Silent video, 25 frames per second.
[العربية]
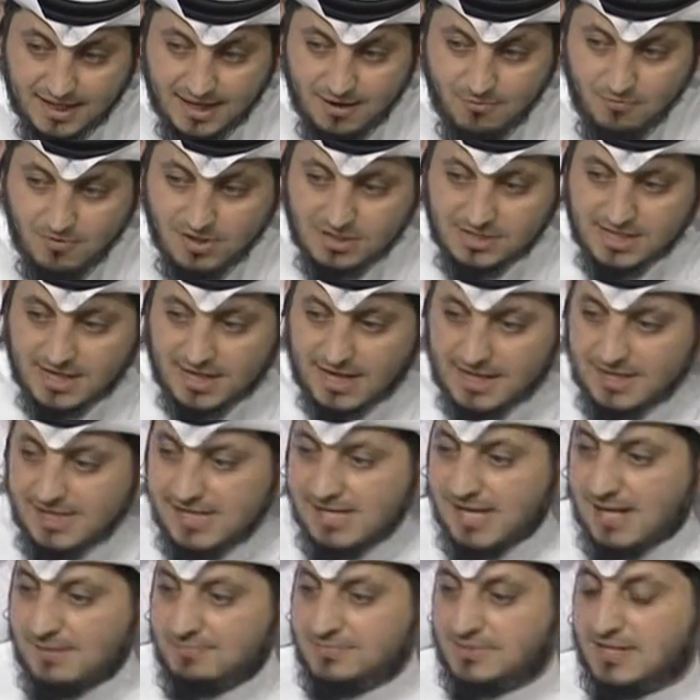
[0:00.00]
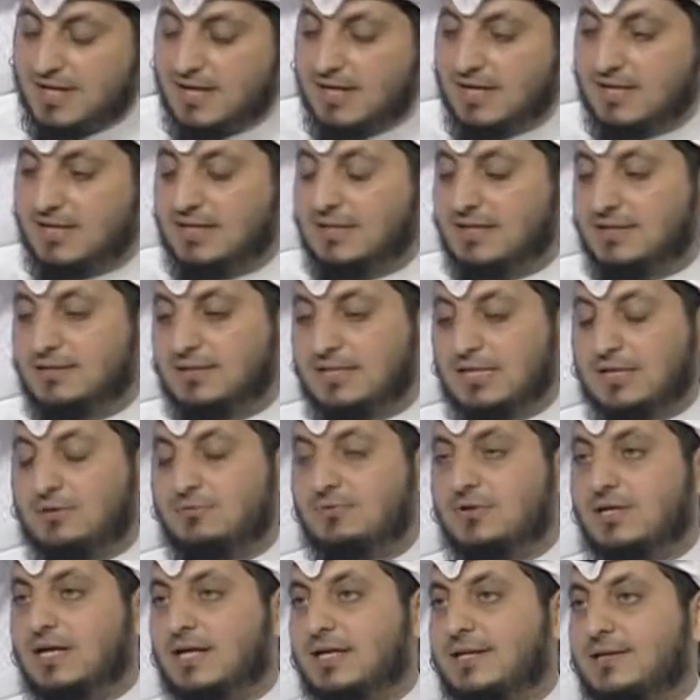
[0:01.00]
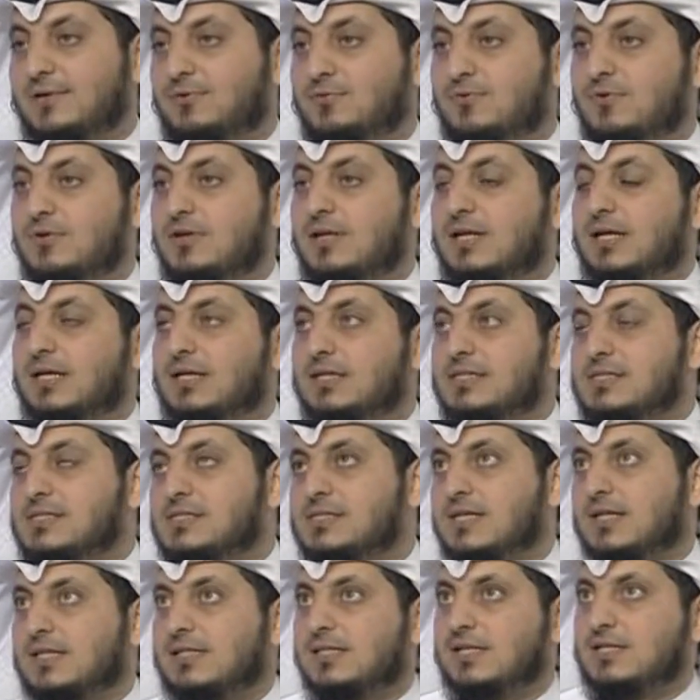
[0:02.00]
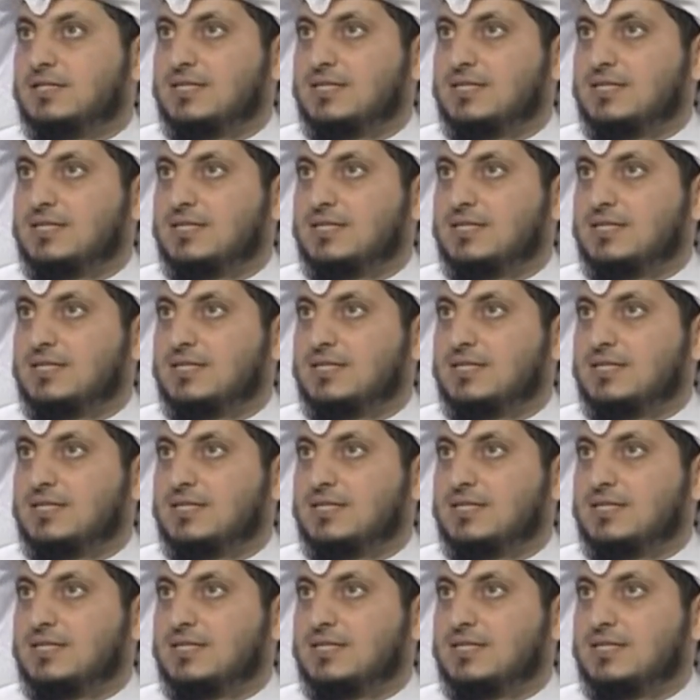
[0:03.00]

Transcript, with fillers: أول شيء خليني أبدأ يقول لك لكل قصة